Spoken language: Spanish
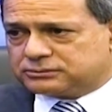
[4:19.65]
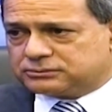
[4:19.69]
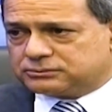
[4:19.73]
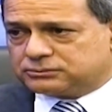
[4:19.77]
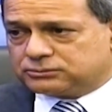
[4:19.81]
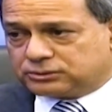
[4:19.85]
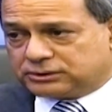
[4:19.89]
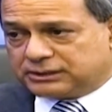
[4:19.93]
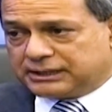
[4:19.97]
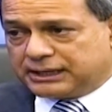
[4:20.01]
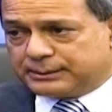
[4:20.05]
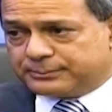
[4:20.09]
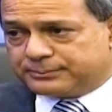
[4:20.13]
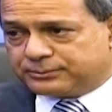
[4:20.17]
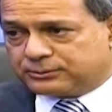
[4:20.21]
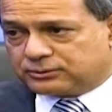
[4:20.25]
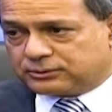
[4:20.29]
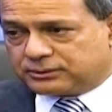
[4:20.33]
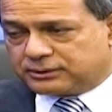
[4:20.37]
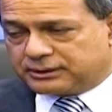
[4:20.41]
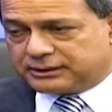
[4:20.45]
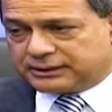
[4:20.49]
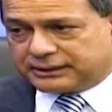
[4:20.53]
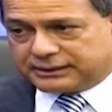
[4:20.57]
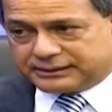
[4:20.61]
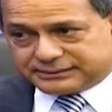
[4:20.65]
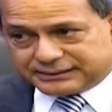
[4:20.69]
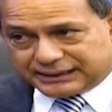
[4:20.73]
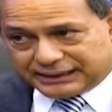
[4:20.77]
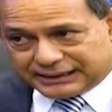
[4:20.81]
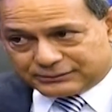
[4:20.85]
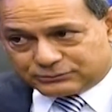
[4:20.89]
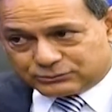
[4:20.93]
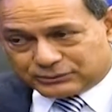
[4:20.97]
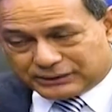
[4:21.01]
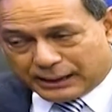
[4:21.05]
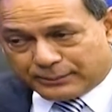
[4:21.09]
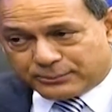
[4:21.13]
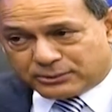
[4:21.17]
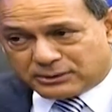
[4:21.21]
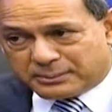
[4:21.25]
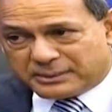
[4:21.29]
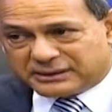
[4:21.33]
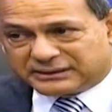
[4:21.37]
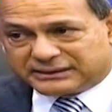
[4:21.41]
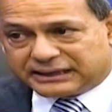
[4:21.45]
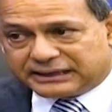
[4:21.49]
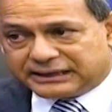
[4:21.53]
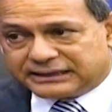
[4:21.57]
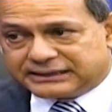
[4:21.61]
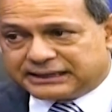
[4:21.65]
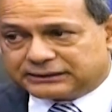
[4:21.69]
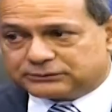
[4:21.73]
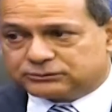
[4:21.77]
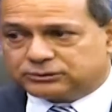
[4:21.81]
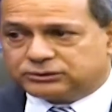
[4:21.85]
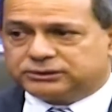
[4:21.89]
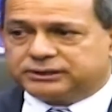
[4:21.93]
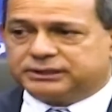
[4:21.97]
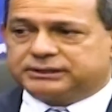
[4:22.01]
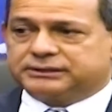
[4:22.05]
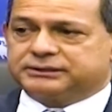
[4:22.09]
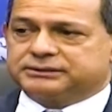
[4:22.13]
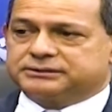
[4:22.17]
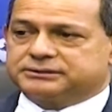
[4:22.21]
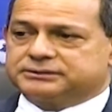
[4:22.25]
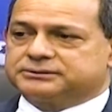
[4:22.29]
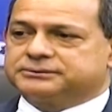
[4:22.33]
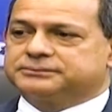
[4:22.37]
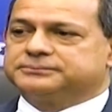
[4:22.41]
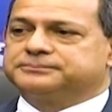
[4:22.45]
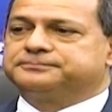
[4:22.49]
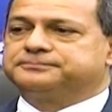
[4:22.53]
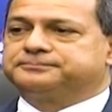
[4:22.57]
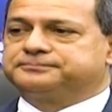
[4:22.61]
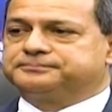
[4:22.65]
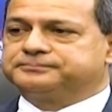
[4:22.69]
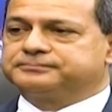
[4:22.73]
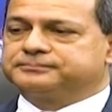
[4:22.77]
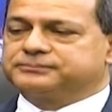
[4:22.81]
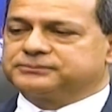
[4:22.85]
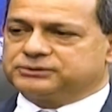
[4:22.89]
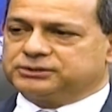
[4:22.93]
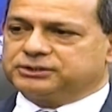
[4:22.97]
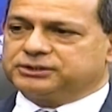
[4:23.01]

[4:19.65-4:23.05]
un tiempo, eh, un cambio de mentalidad, ¿tú entiendes? Sí.